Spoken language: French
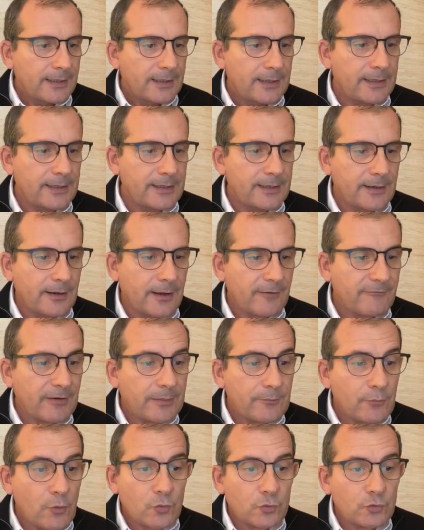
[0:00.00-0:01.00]
et
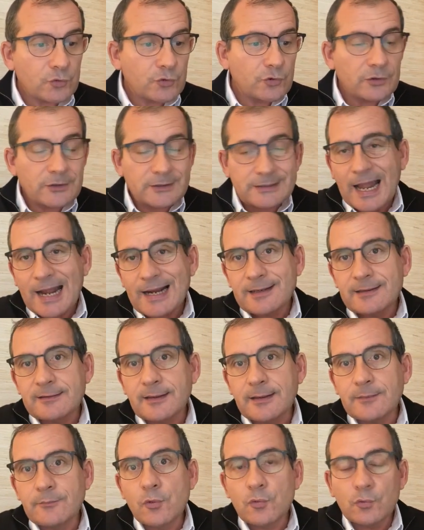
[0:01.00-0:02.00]
avec beaucoup de tact
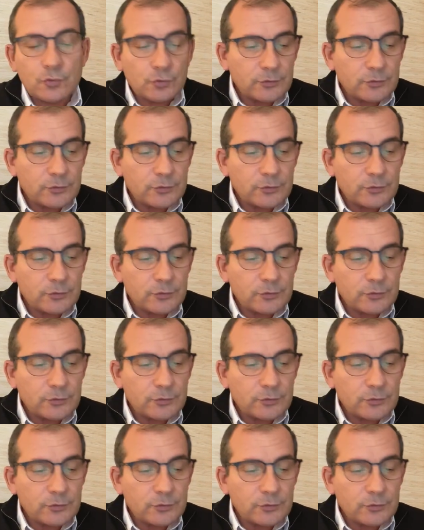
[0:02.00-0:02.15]
et beaucoup